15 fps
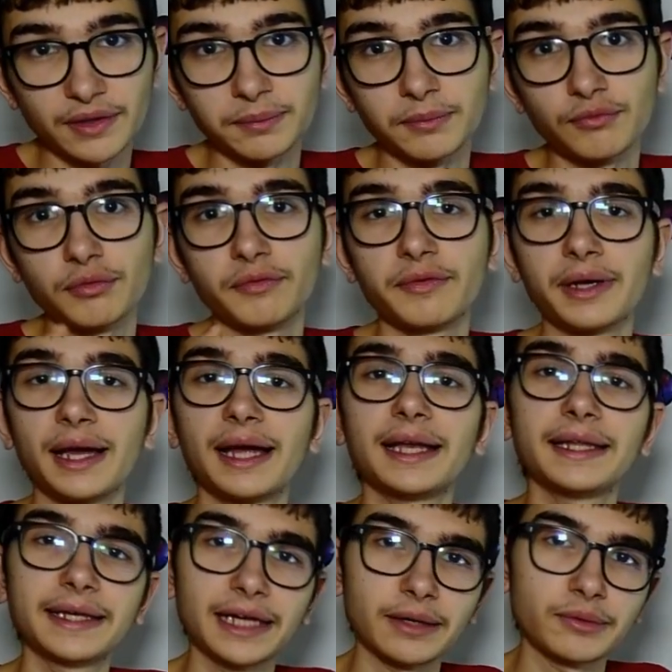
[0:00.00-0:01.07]
mais vous pouvez aller
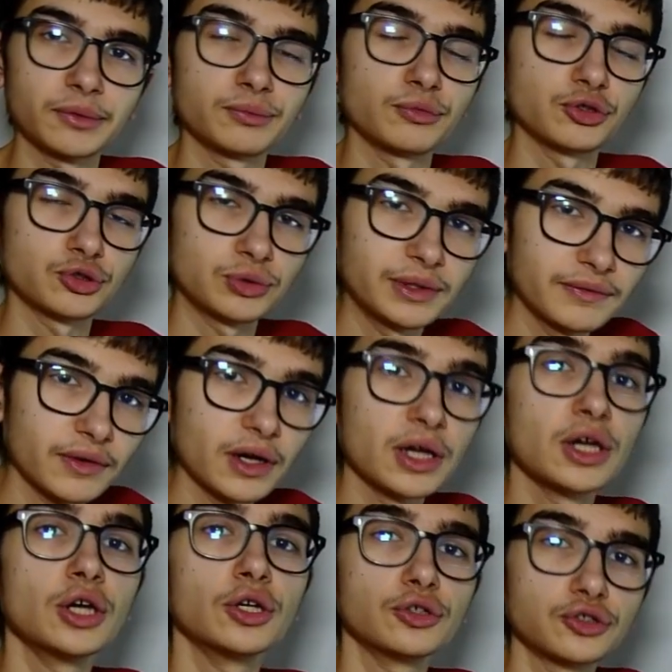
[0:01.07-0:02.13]
quand même me suivre
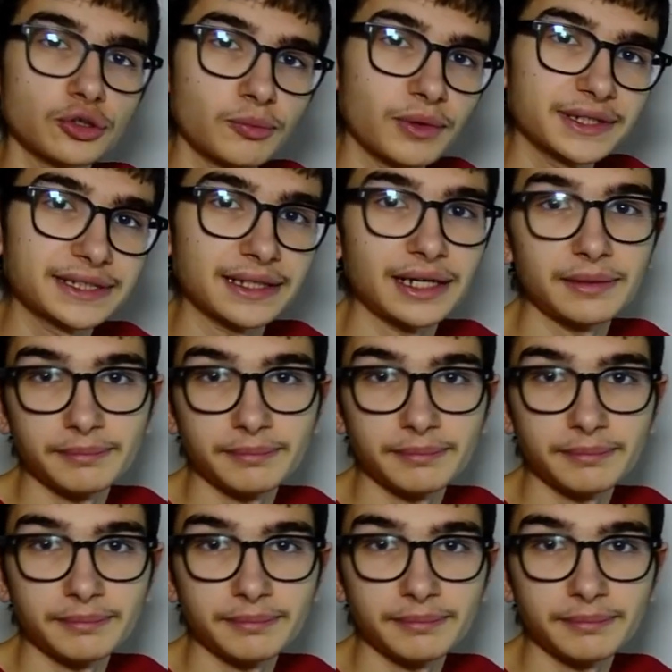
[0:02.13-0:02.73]
sur mon Instagram.